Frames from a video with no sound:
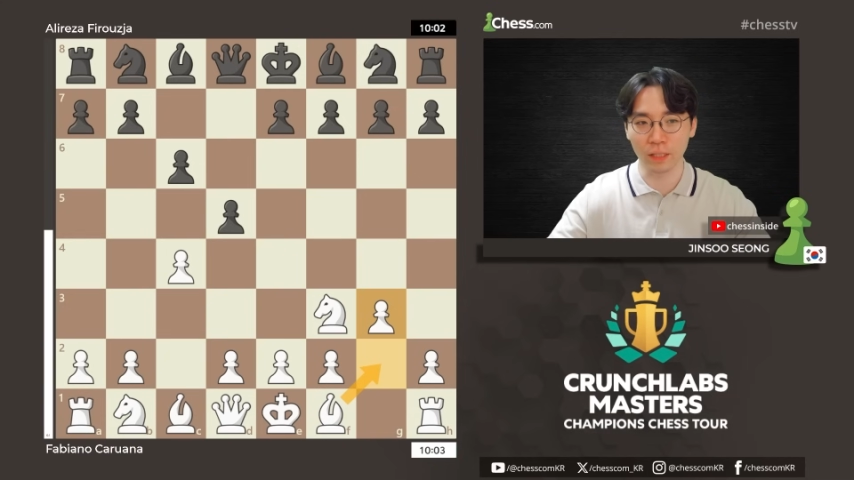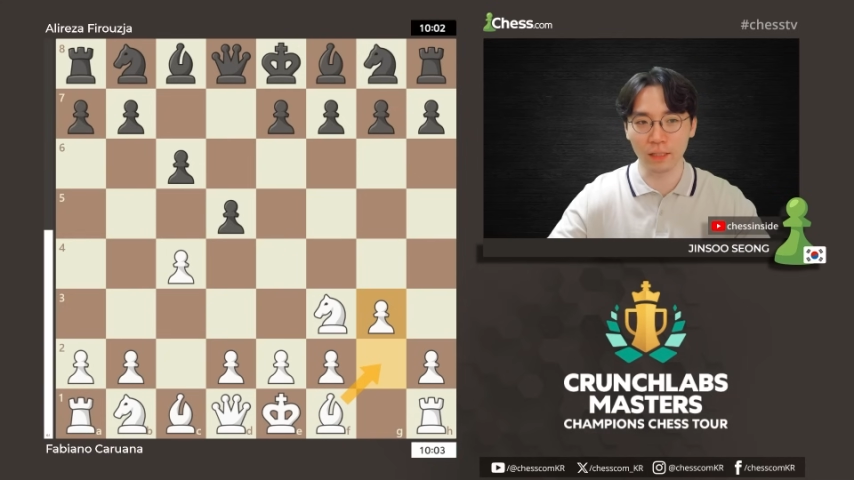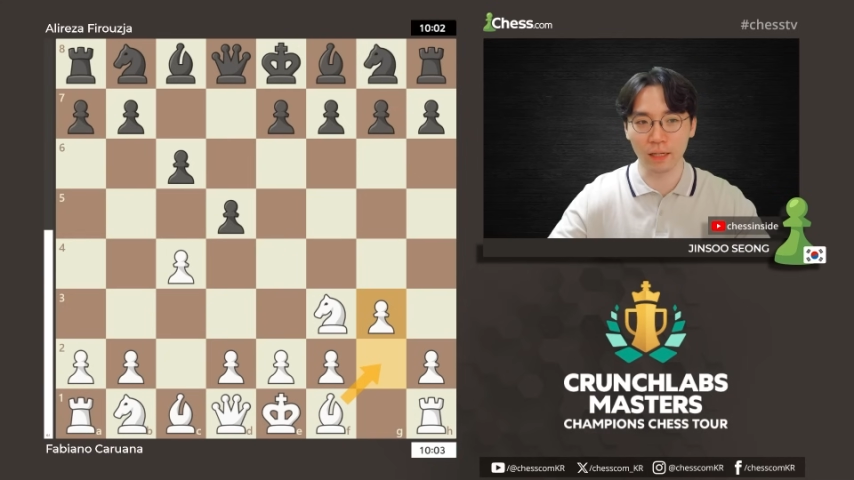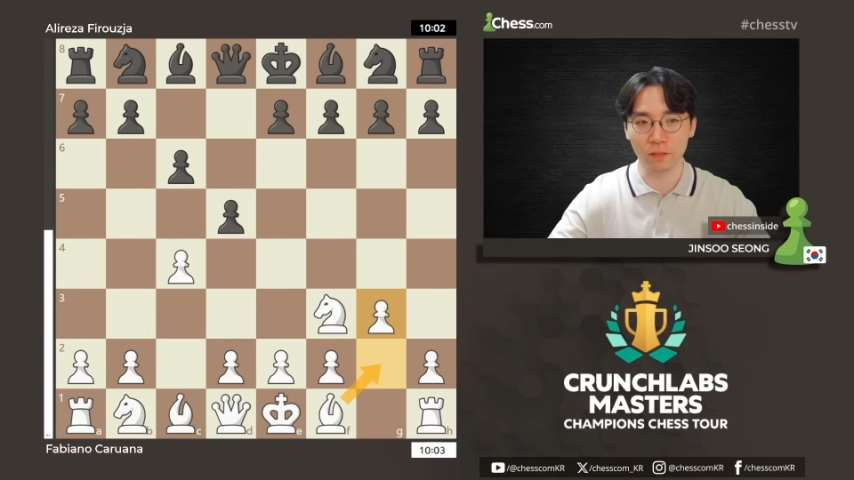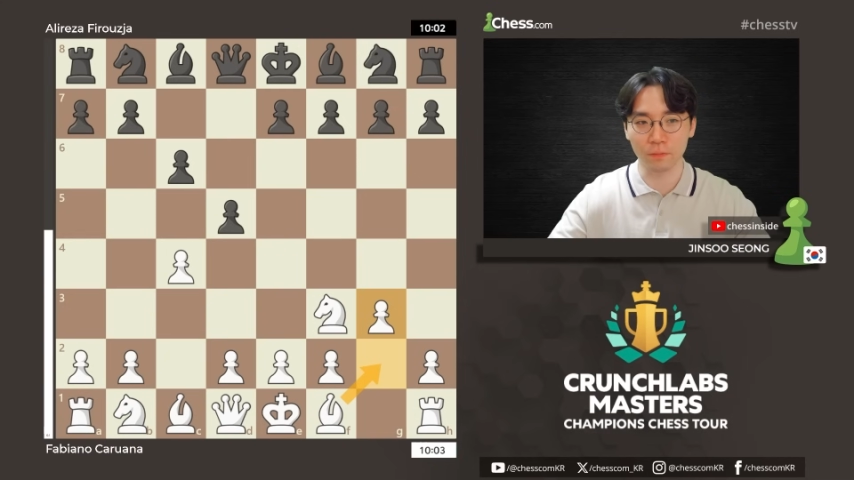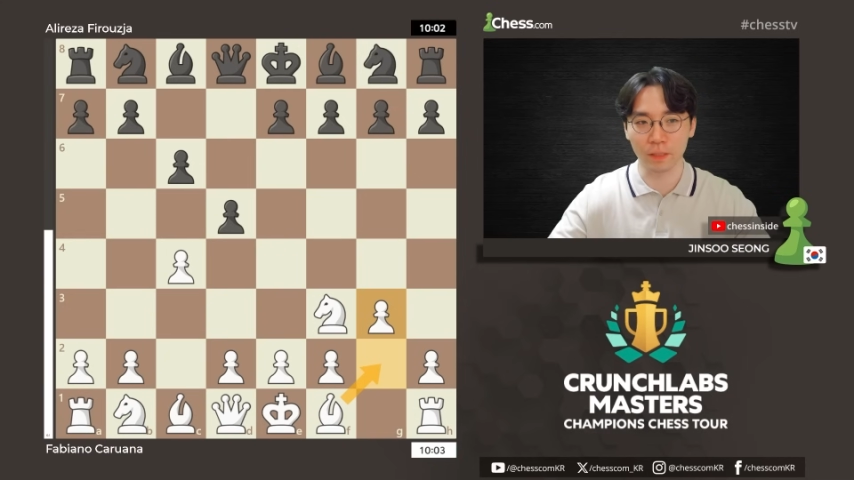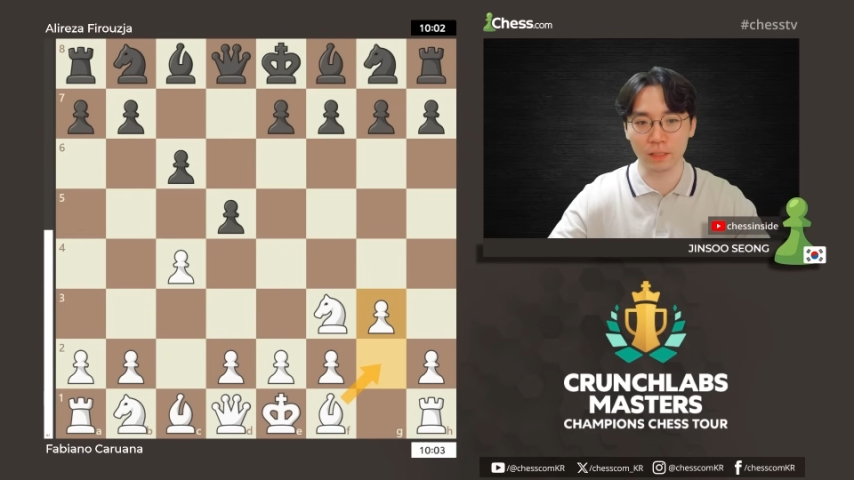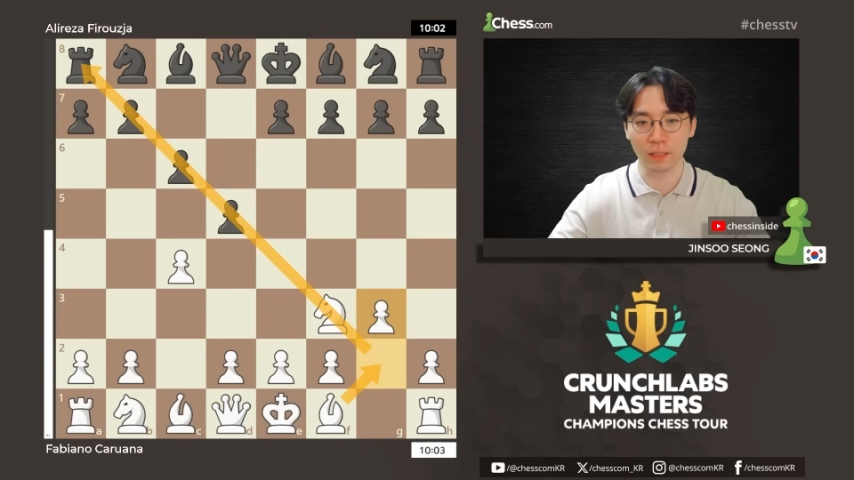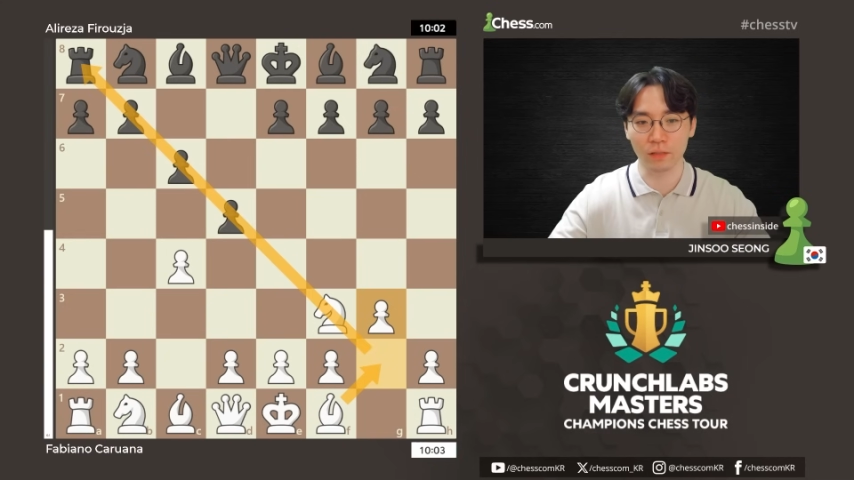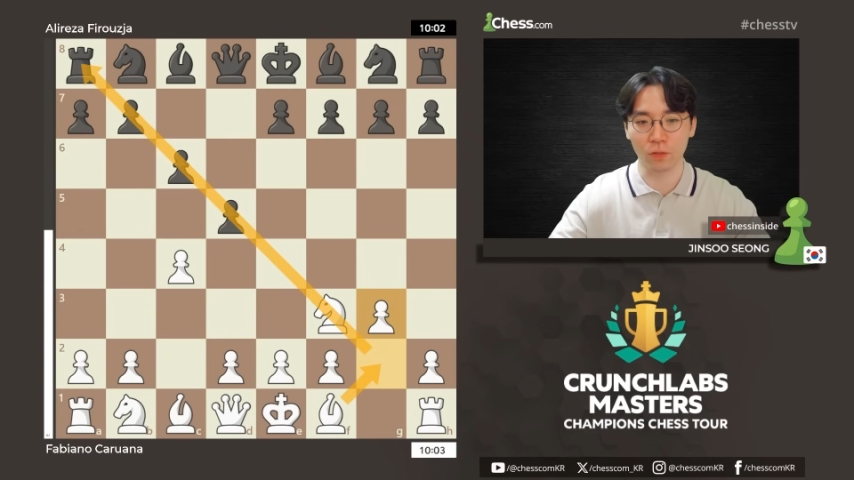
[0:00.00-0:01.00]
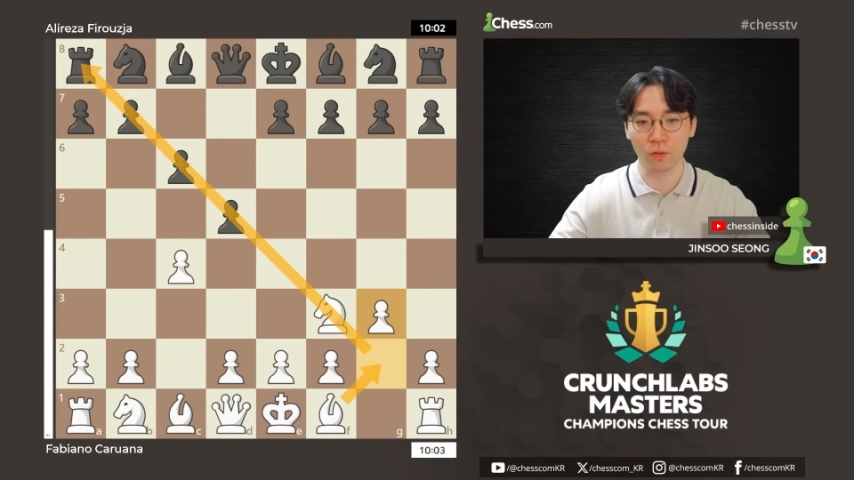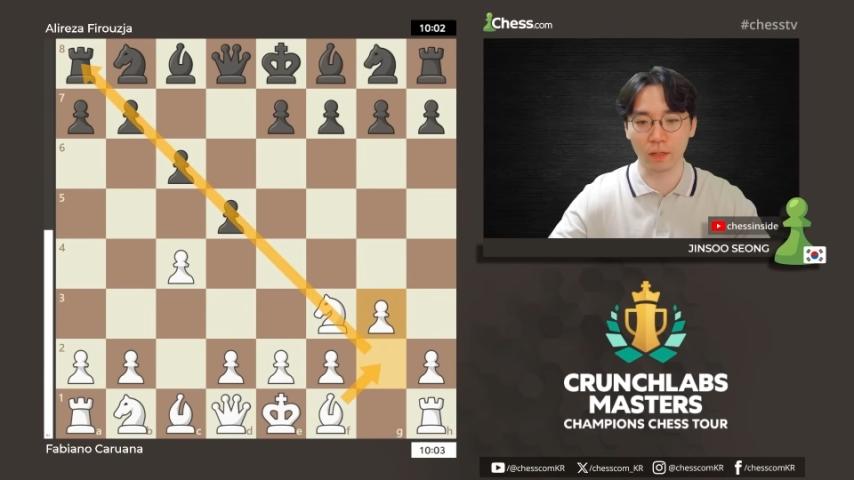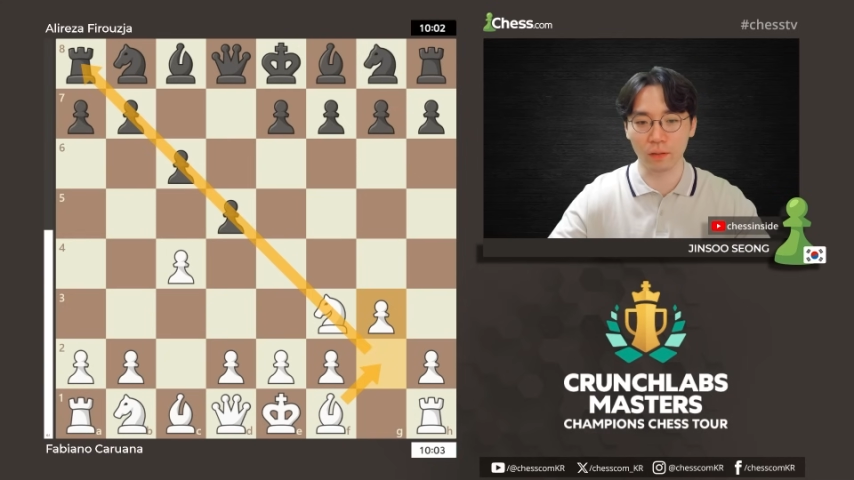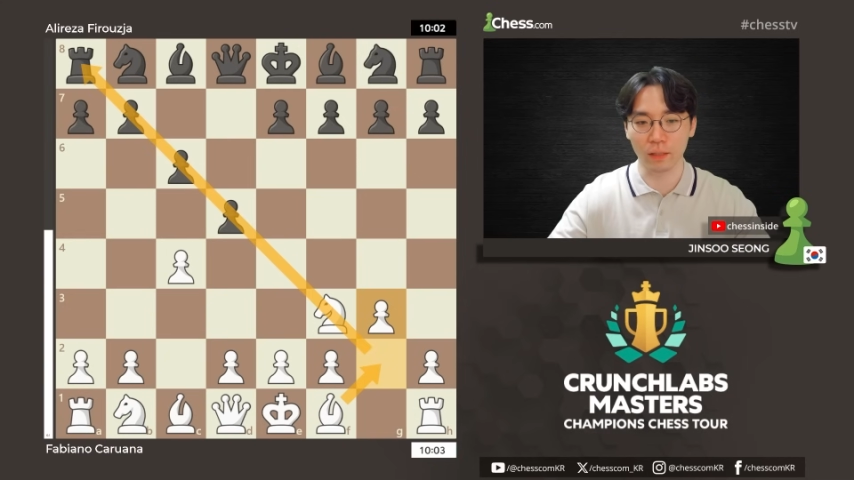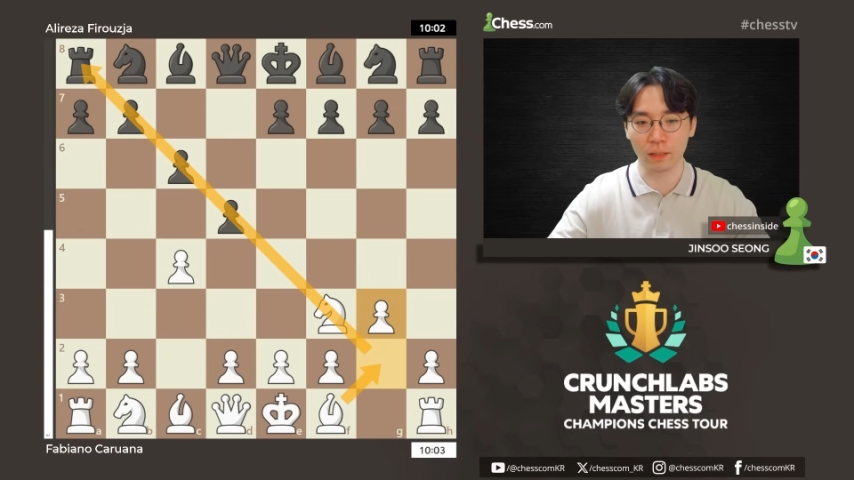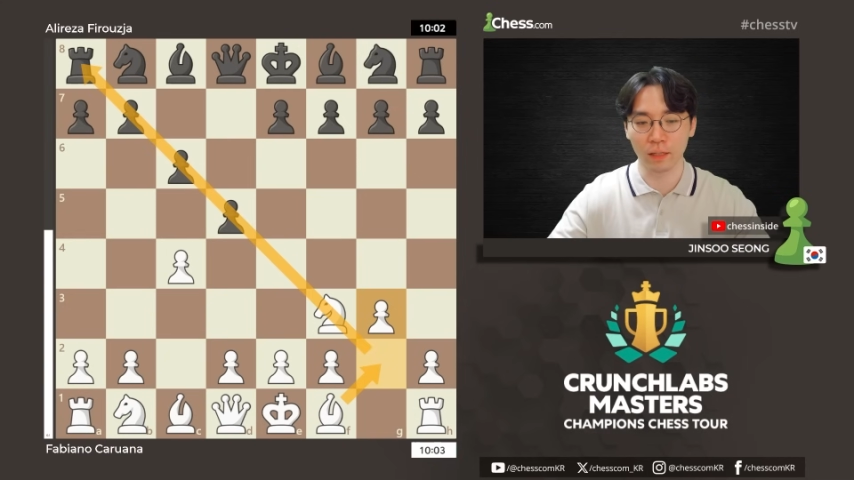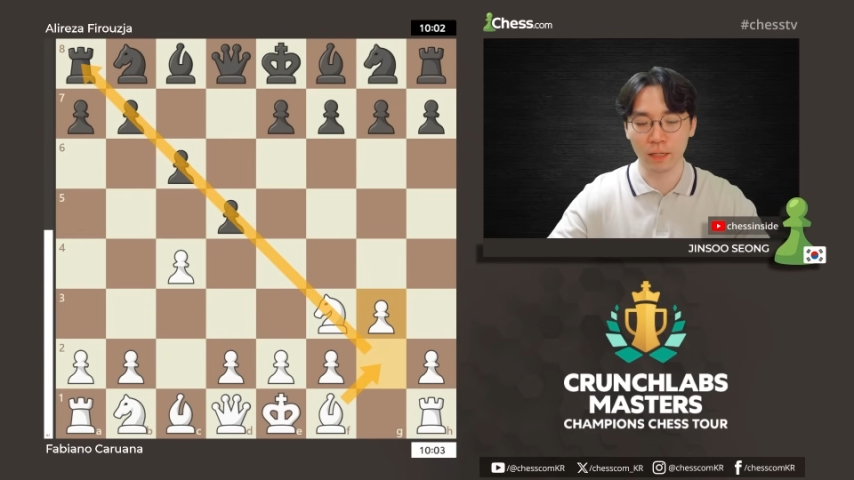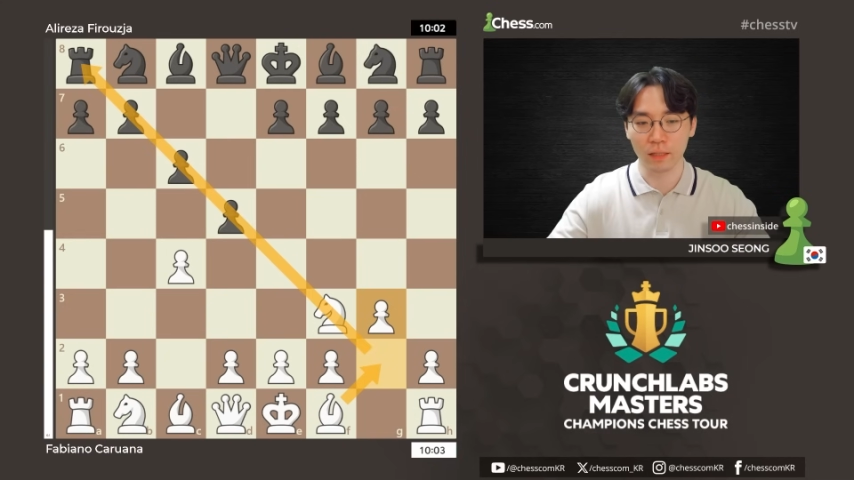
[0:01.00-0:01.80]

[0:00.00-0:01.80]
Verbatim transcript: 긴대각선 배치하는 전략과